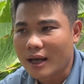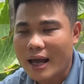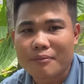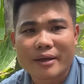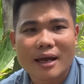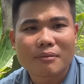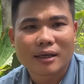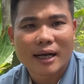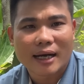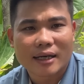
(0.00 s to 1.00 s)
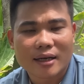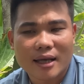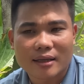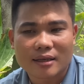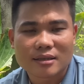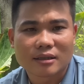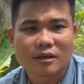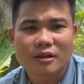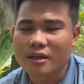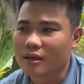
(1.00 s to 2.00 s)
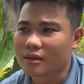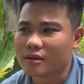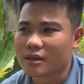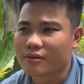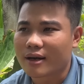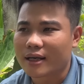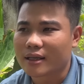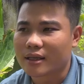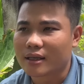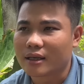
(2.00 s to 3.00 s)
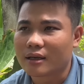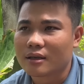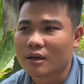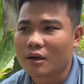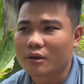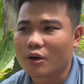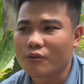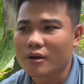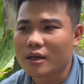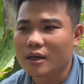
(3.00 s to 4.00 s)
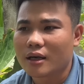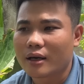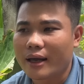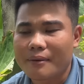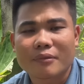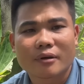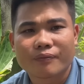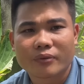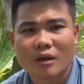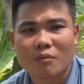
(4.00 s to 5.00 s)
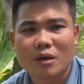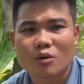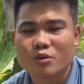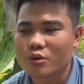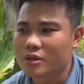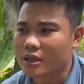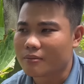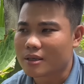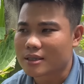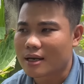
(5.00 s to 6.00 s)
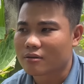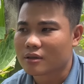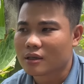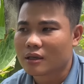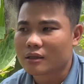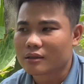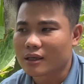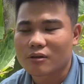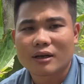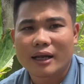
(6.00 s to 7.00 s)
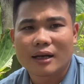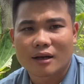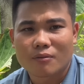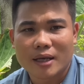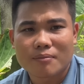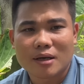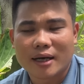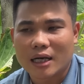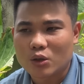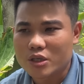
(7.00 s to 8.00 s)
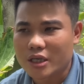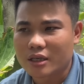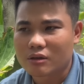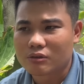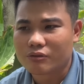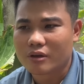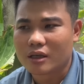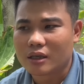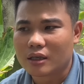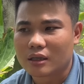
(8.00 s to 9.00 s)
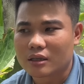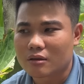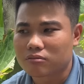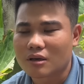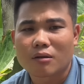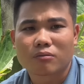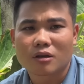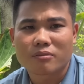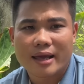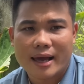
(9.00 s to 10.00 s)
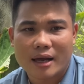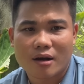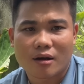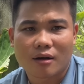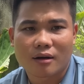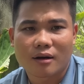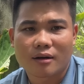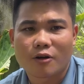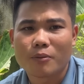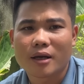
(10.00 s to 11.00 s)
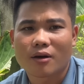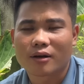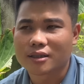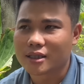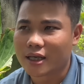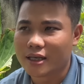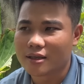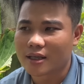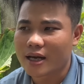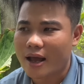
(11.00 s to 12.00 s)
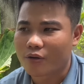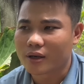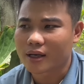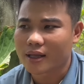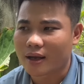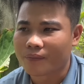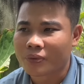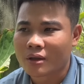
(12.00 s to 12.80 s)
ai mà dám lại gần nữa cả nhà thật sự đối với những người như vậy thì đối với ờ, em thôi không biết cô chú anh chị mình sao chắc có lẽ là không dám lại gần nói chuyện đâu vì trong lòng trong dạ họ đâu biết họ suy nghĩ như thế nào hết cả nhà